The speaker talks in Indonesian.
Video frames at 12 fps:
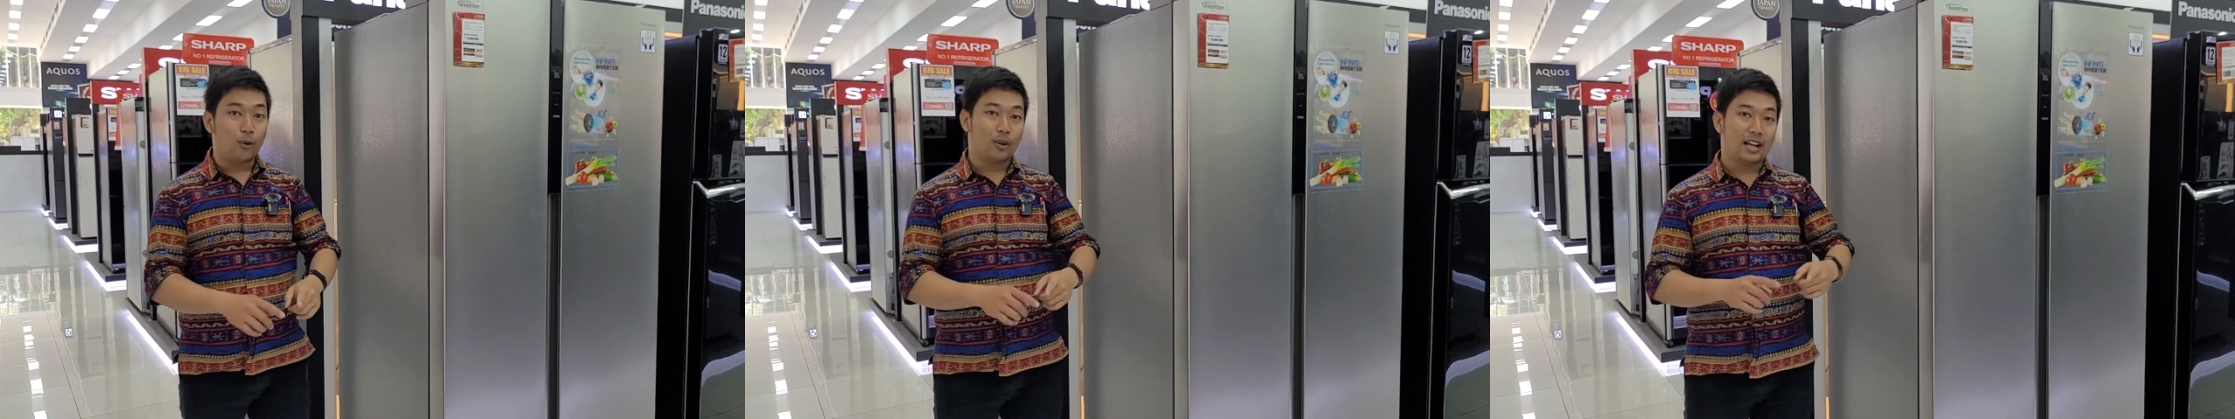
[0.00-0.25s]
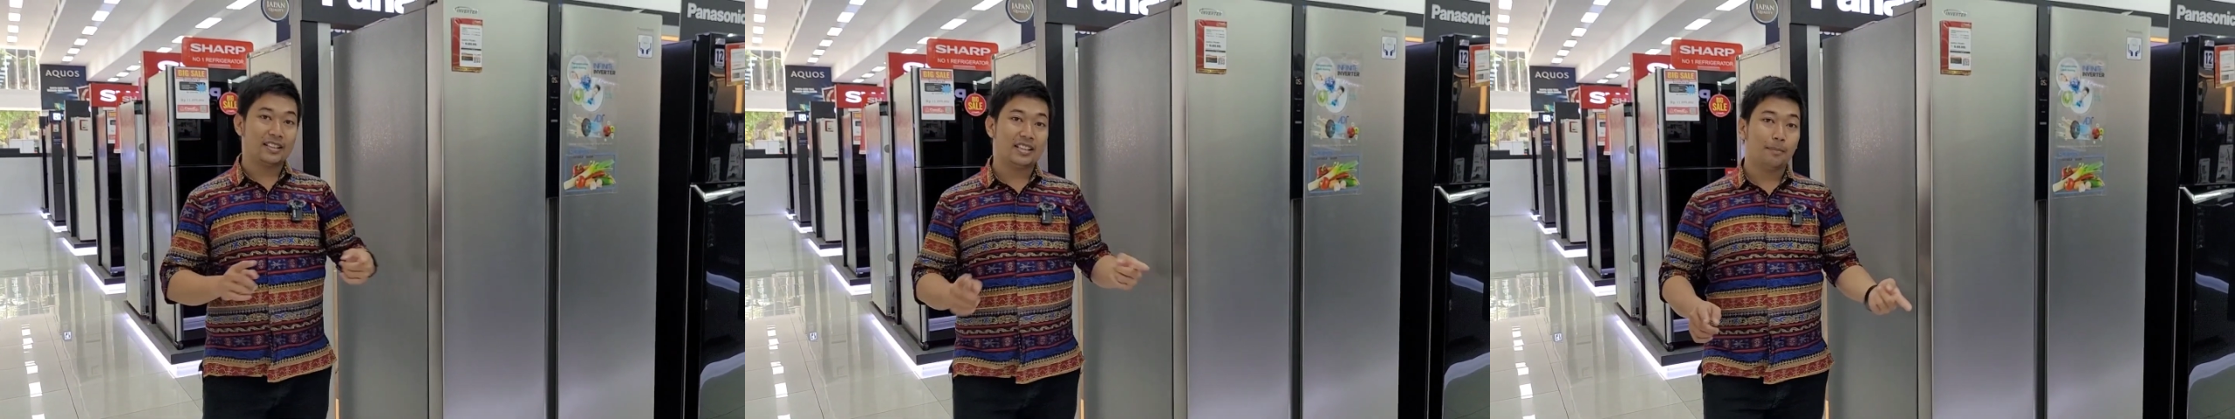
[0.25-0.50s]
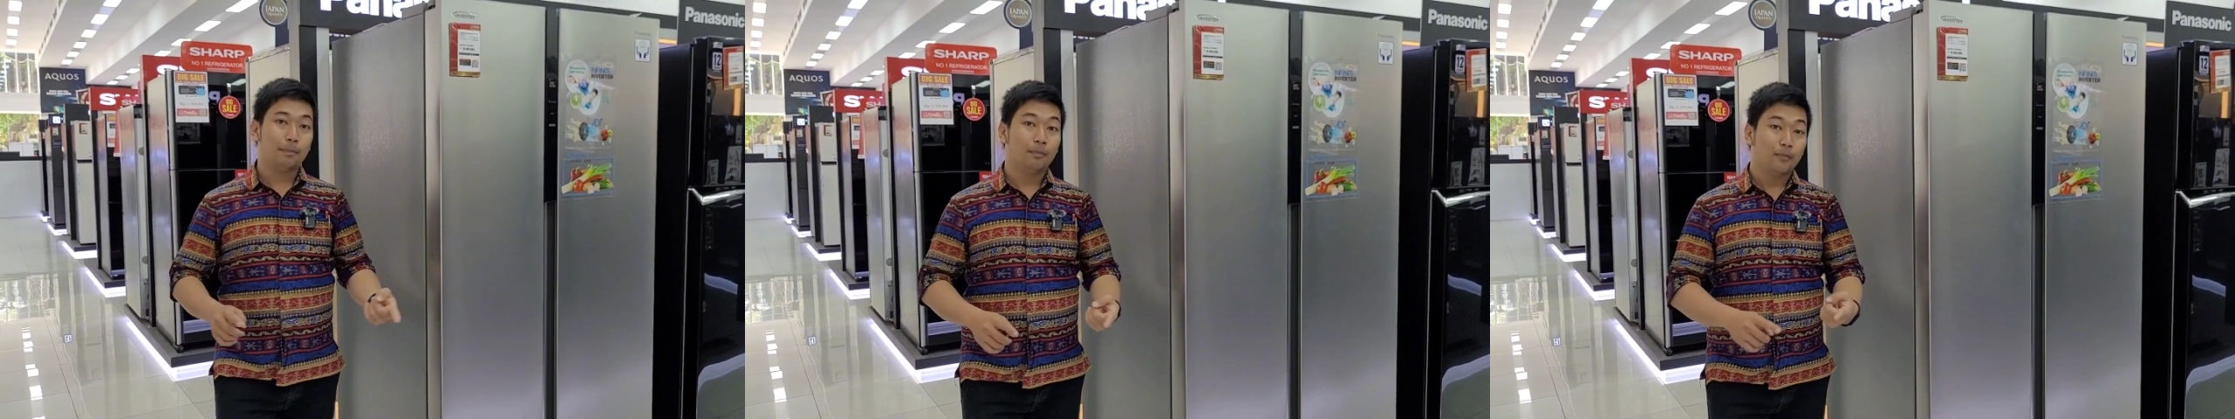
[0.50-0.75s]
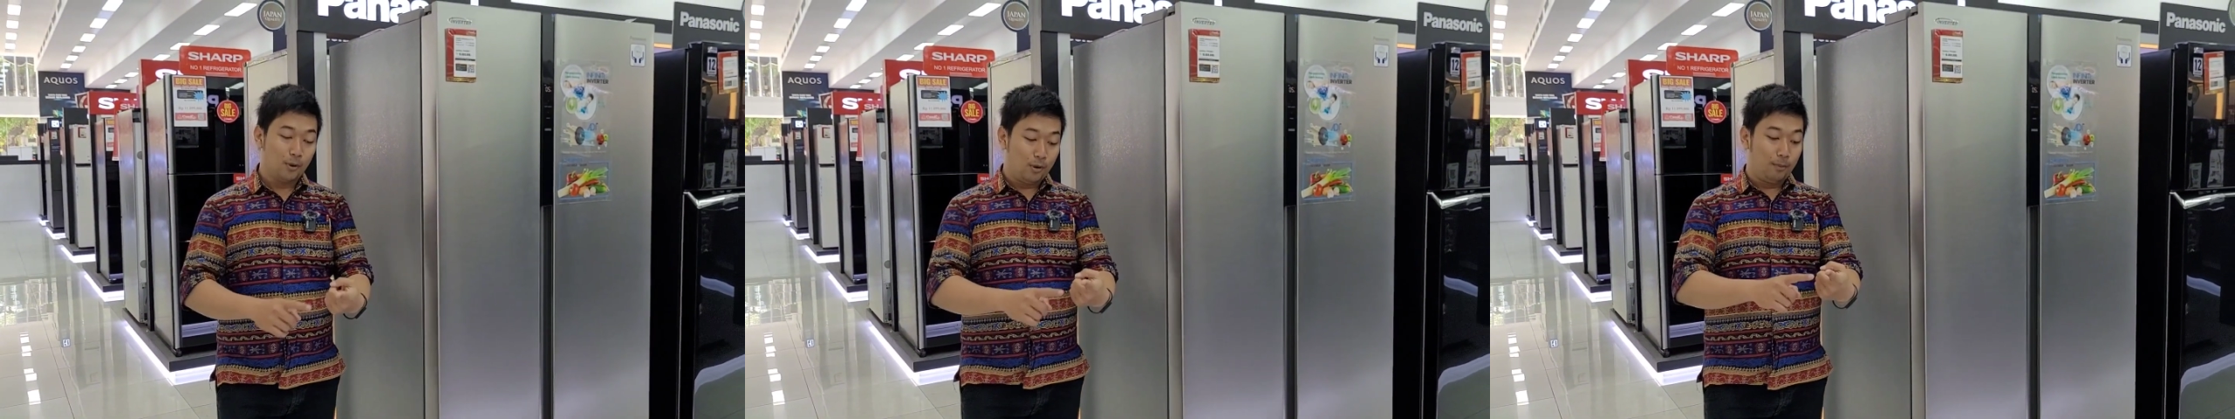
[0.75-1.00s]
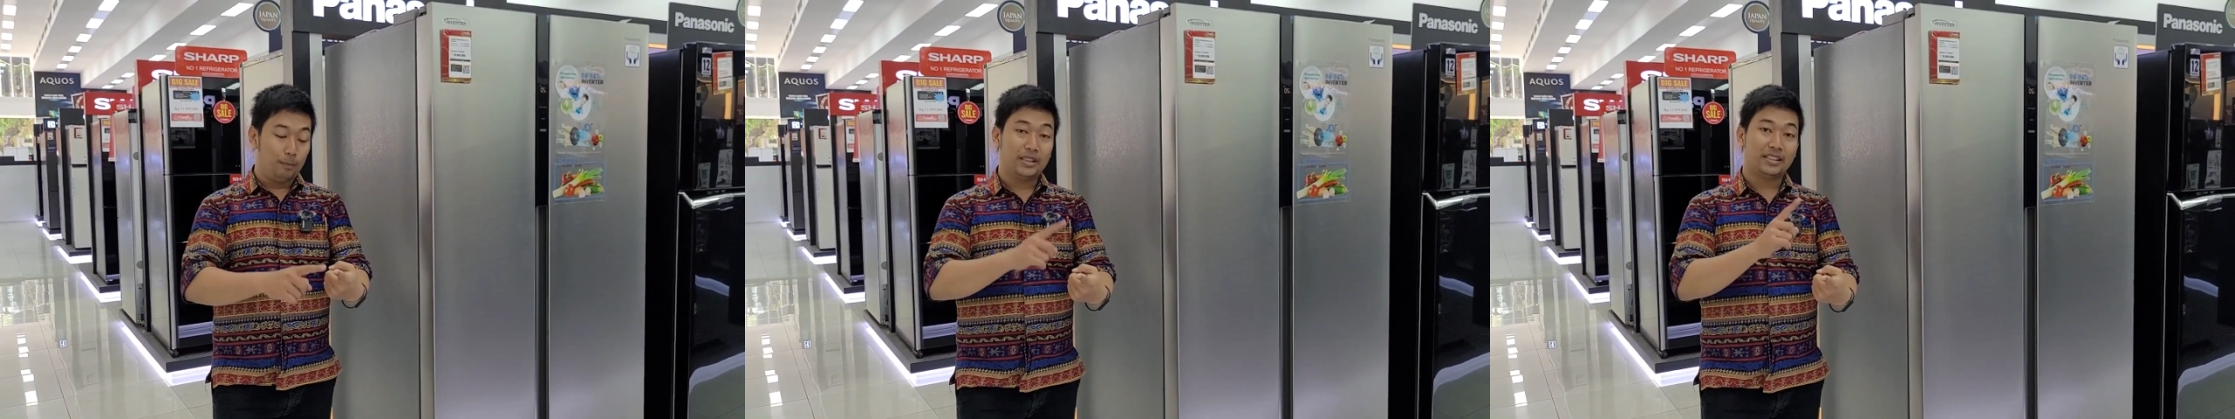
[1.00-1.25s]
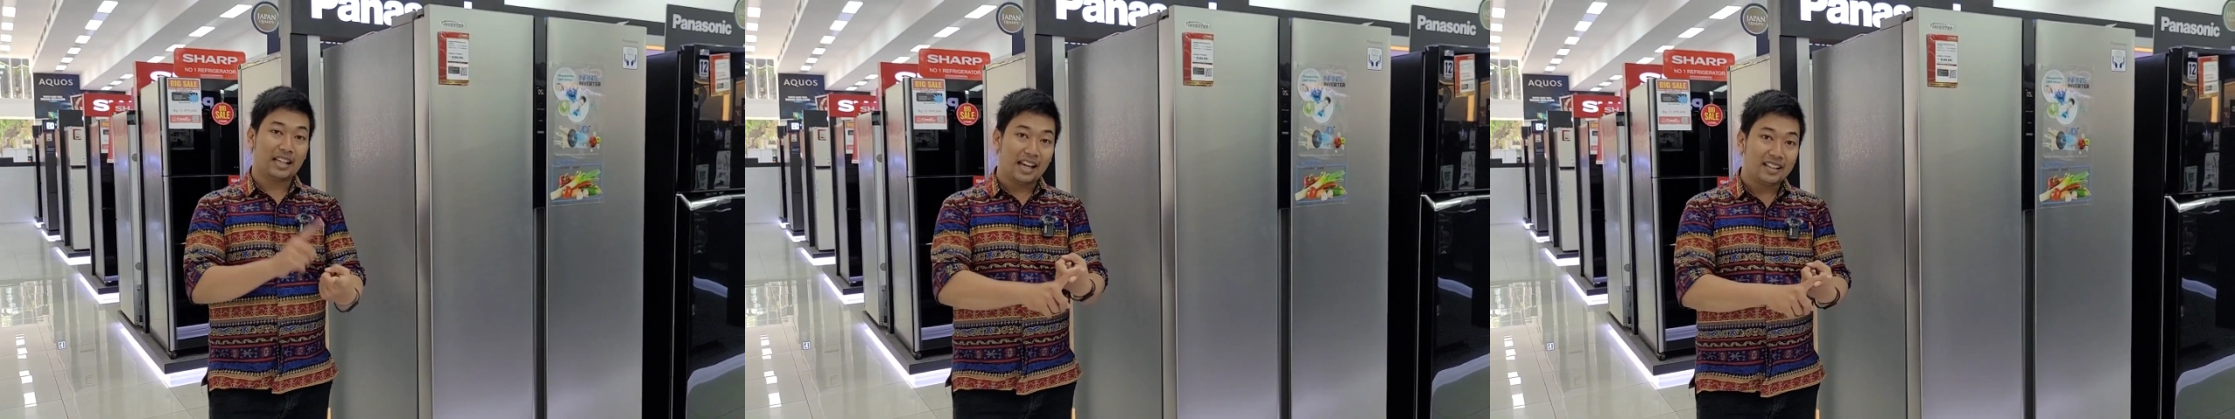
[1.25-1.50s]
Kulkasnya
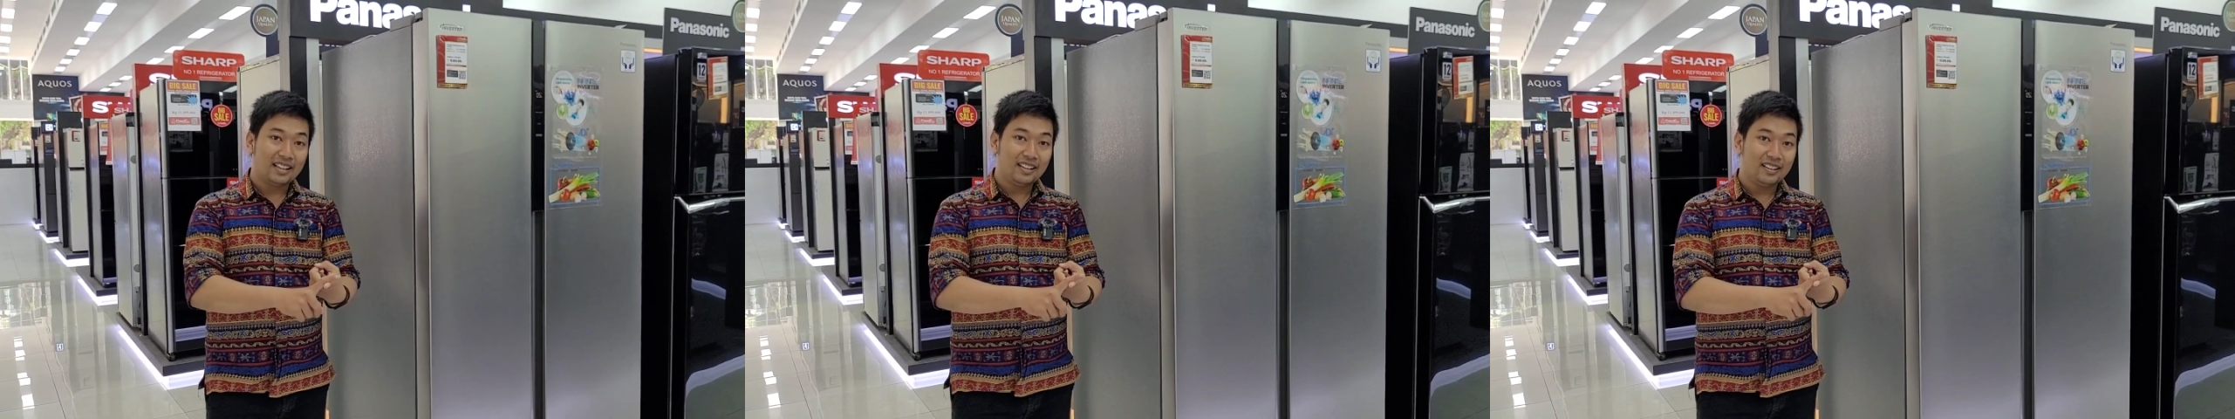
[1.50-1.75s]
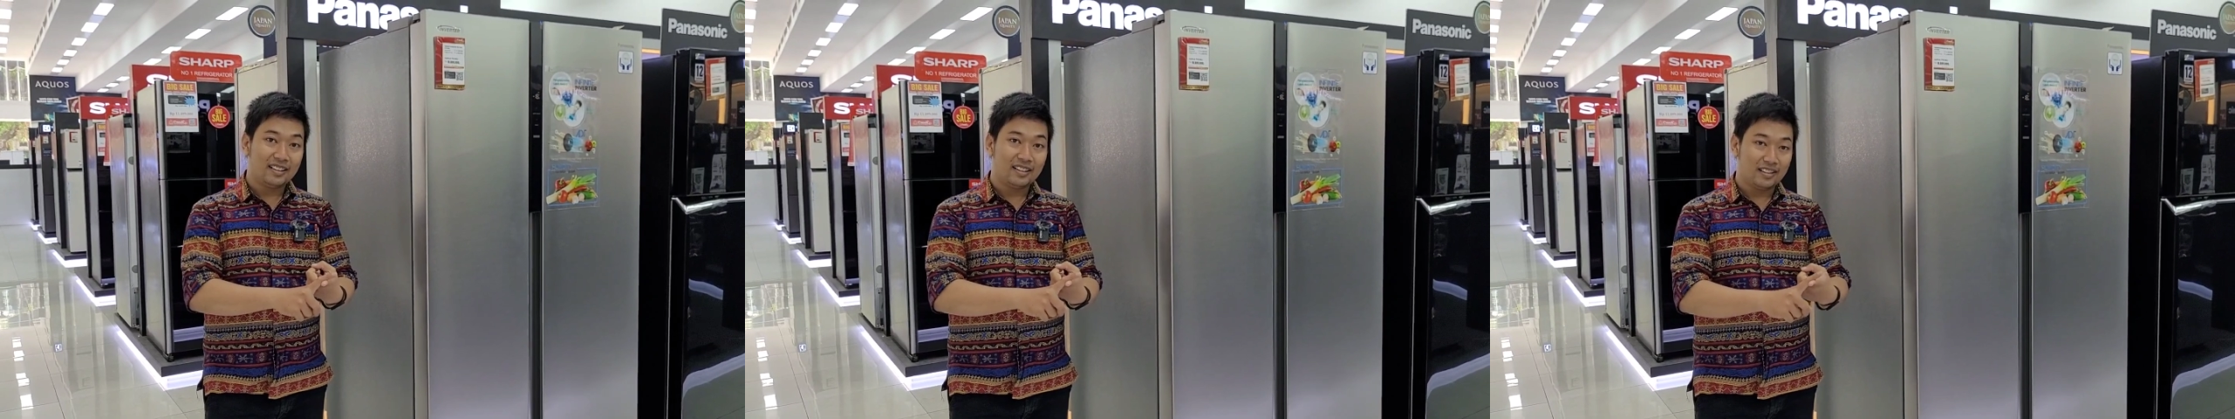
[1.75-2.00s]
besar